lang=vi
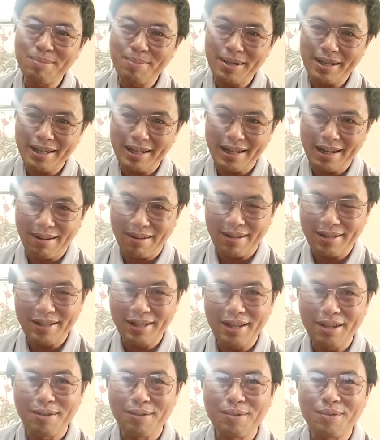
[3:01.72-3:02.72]
không biết thế nào là
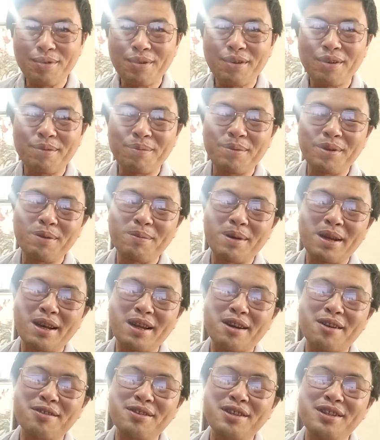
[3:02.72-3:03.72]
nhiều nhưng mà
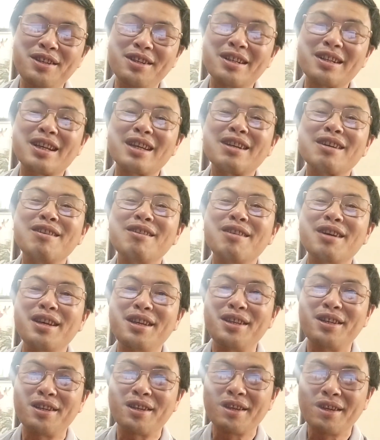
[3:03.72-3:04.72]
là còn những cái
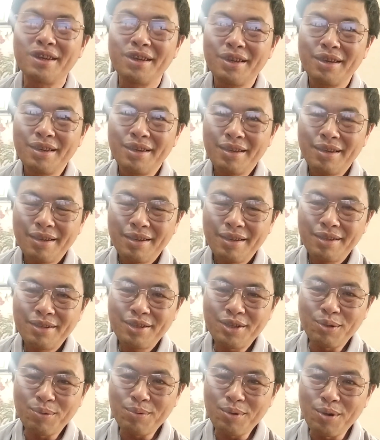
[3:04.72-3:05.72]
người
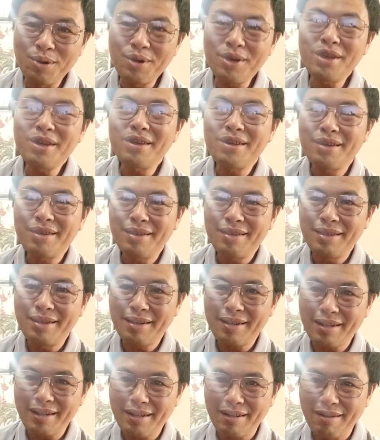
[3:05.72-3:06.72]
chống đối
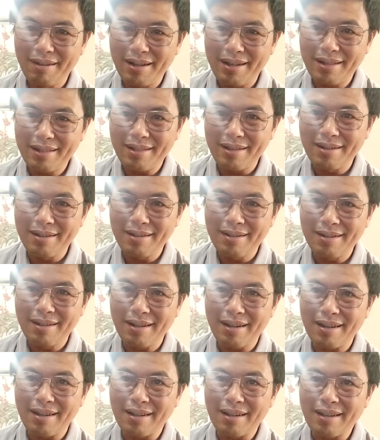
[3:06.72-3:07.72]
những cái người
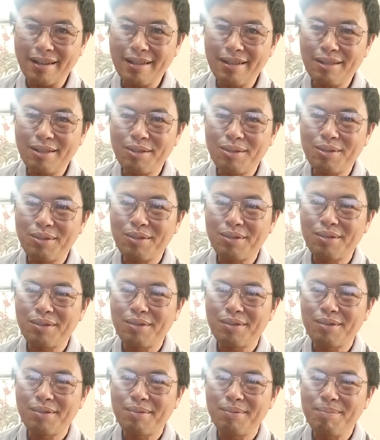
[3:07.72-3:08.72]
từng ở cái
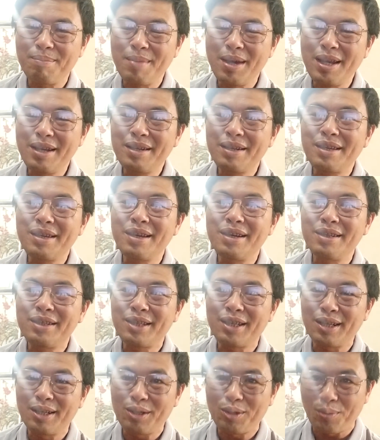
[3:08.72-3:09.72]
bên kia
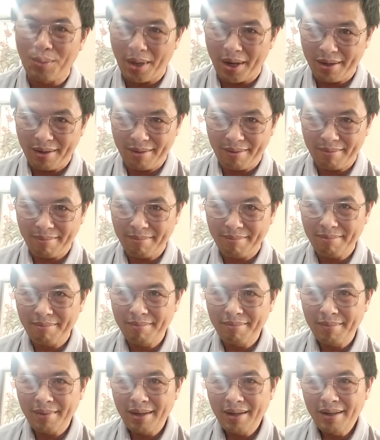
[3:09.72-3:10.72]
chiến tuyến
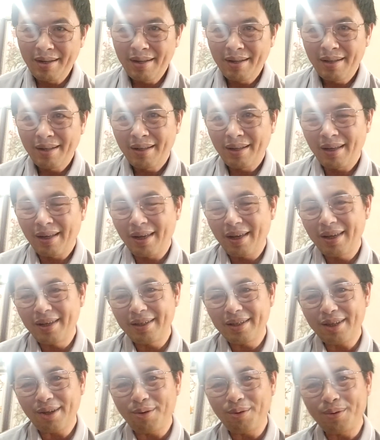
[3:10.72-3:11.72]
Đấy,
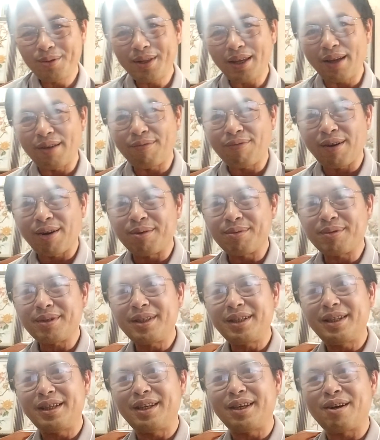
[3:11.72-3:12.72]
sau giải phóng
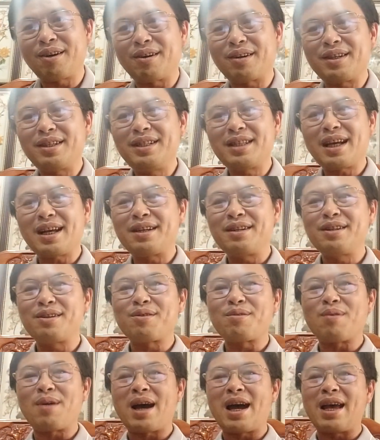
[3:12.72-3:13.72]
thì họ đi ra nước
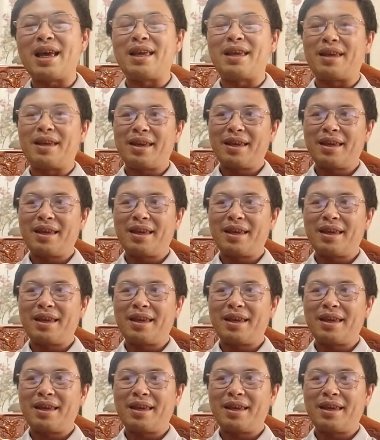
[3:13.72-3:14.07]
ngoài